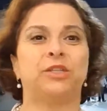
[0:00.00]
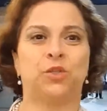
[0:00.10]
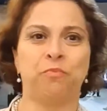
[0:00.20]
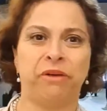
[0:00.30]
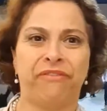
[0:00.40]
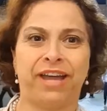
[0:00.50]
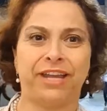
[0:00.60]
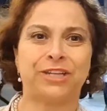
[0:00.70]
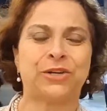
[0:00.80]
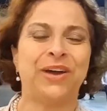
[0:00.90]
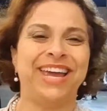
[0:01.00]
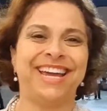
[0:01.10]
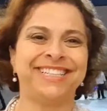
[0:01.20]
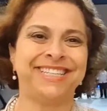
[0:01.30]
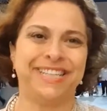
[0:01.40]
Super Varejo,
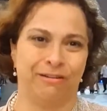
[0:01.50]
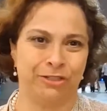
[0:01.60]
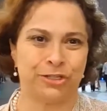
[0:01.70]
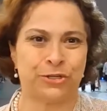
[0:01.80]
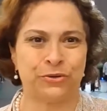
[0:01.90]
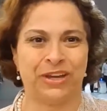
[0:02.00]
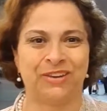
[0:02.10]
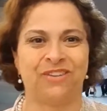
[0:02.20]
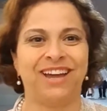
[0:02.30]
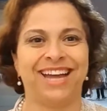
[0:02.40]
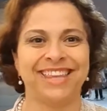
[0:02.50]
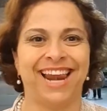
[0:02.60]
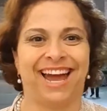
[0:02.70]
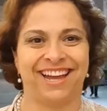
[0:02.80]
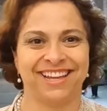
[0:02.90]
edição de junho. Até
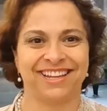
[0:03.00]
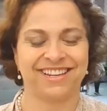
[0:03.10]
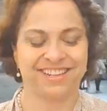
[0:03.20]
lá!